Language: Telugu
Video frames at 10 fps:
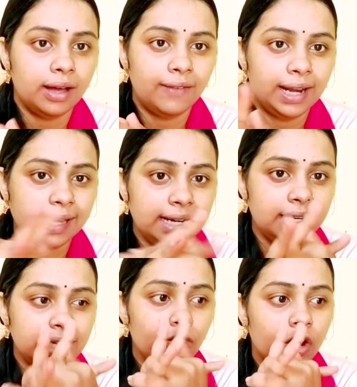వాళ్ళకి
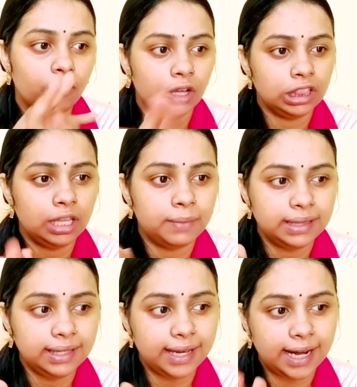ఏంటంటే ఒక వంద
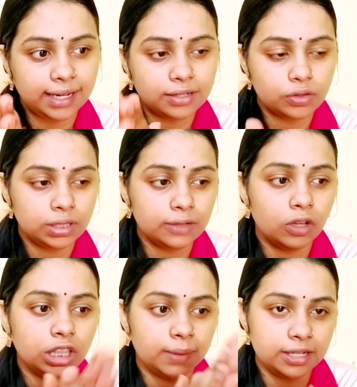మంది హేటర్స్ ఉంటే
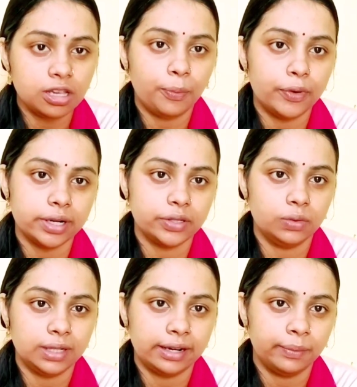వంద మంది సపోర్టర్స్
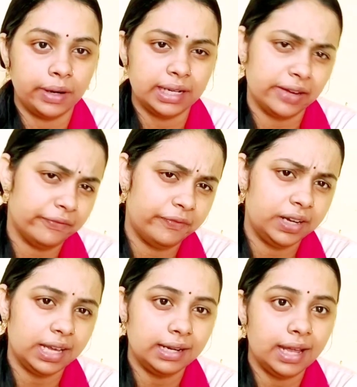ఉంటారనమాట
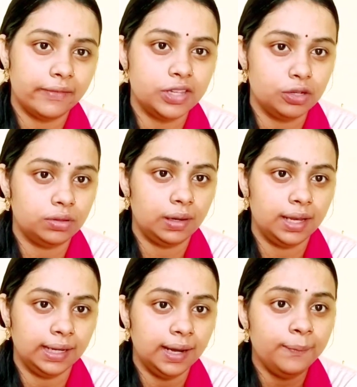ఎవరికైనా ఎవరి జీవితంలో
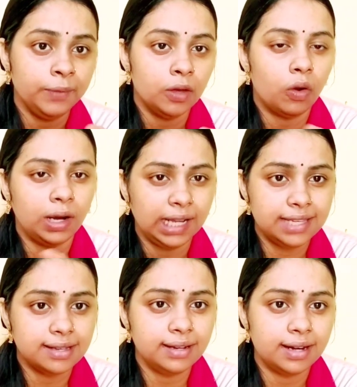అయినా ఒక
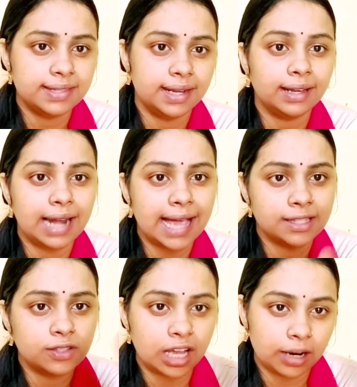టీచర్ని అయినా సరే
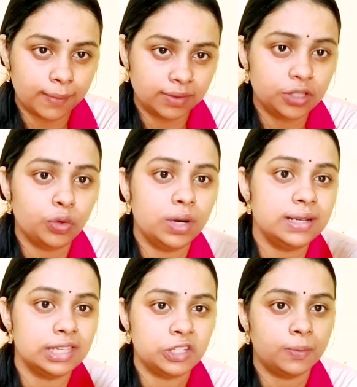క్లాస్లో సగం మంది
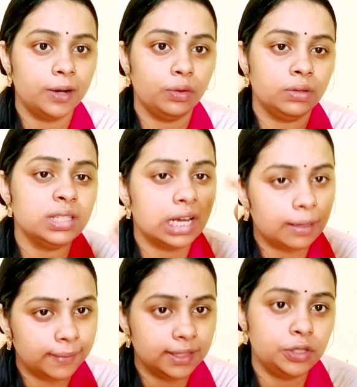స్టూడెంట్స్ ఇష్టపడుతుంటే
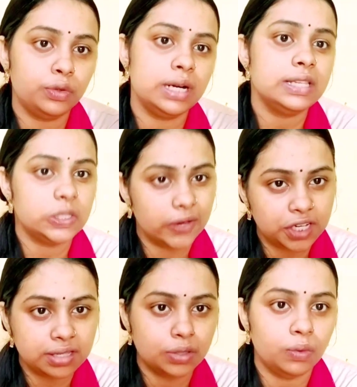సగం మంది స్టూడెంట్స్
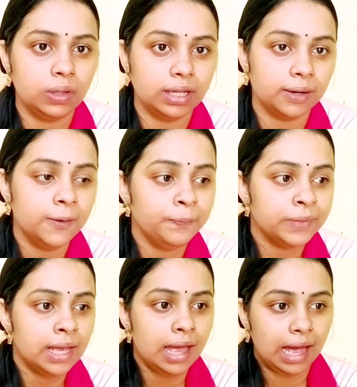ద్వేషిస్తూ ఉంటారు
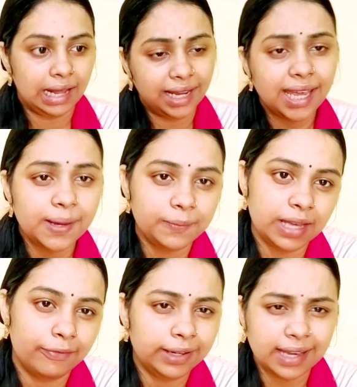అలాగే
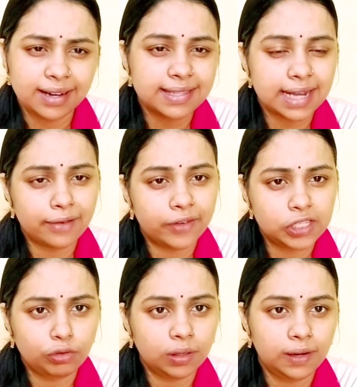ఎవరికైనా సరే ఎవరి
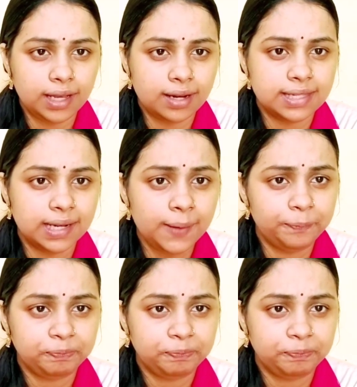జీవితంలో అయినా సరే